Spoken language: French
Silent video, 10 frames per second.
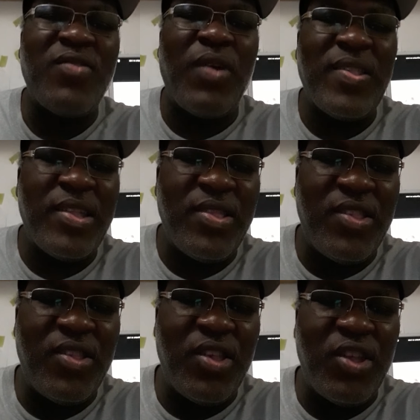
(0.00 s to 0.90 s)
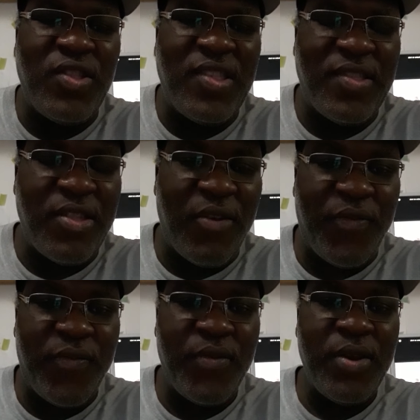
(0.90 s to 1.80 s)

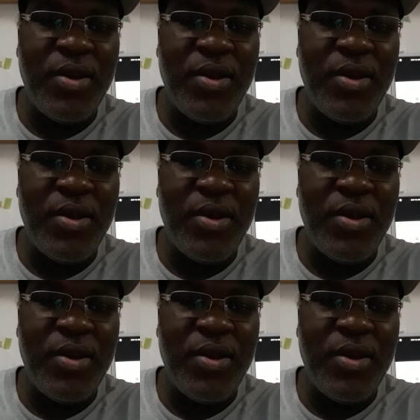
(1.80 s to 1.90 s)
79.